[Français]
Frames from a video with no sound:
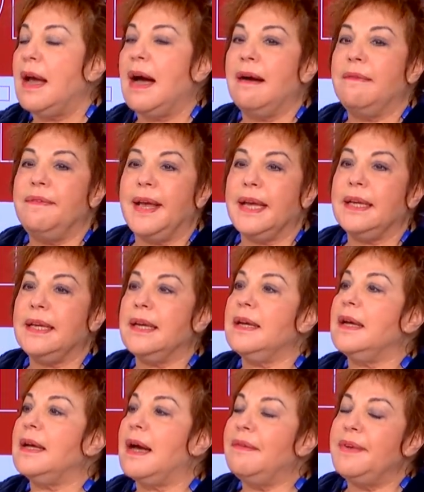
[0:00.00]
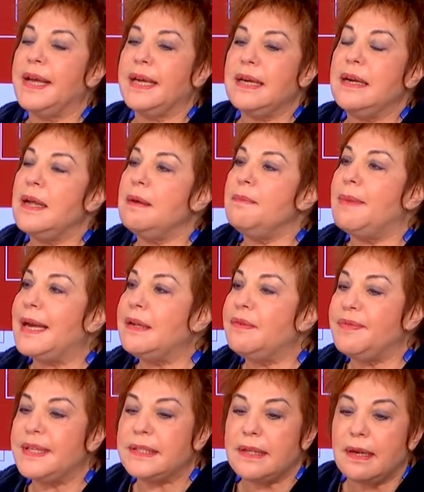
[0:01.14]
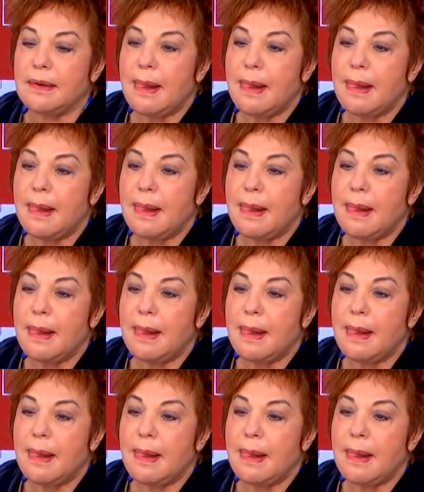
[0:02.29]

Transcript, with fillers: avec, avec les manifestants.